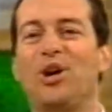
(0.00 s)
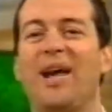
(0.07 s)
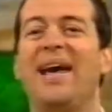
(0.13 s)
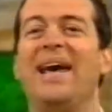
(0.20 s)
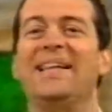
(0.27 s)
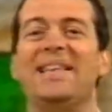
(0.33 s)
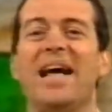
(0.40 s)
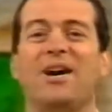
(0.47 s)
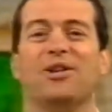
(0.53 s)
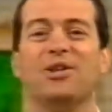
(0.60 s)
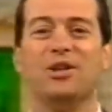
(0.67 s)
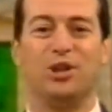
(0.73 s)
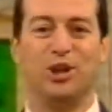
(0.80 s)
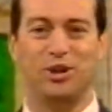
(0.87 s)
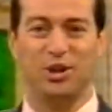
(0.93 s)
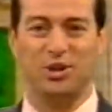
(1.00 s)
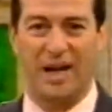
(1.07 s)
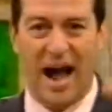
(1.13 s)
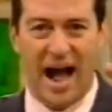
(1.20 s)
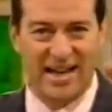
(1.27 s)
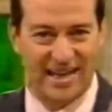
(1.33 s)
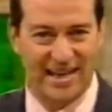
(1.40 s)
Está con nosotros
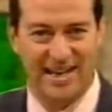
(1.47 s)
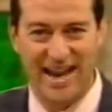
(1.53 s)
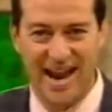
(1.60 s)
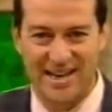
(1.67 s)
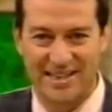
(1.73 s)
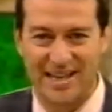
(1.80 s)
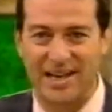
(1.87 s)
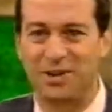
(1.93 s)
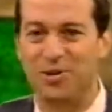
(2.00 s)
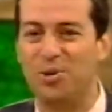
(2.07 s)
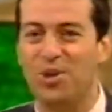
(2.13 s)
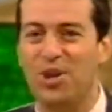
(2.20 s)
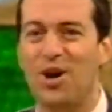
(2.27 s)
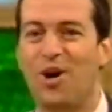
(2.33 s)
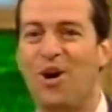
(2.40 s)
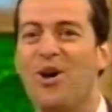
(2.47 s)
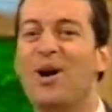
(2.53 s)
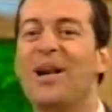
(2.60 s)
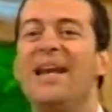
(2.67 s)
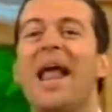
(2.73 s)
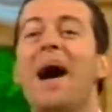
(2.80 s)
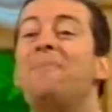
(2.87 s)
aquí en el estudio
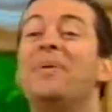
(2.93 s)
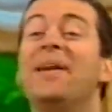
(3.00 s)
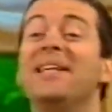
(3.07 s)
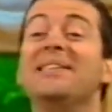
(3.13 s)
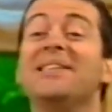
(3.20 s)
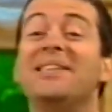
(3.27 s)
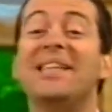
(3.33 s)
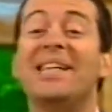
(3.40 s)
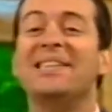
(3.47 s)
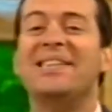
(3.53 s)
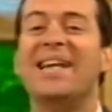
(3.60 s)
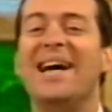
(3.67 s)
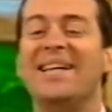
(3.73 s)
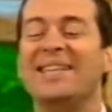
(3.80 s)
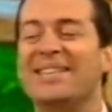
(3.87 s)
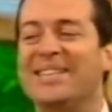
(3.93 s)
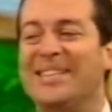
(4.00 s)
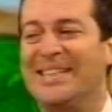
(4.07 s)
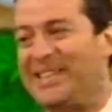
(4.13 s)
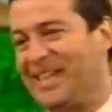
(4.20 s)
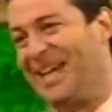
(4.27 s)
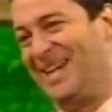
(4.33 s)
la princesa
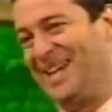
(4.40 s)
Sisi.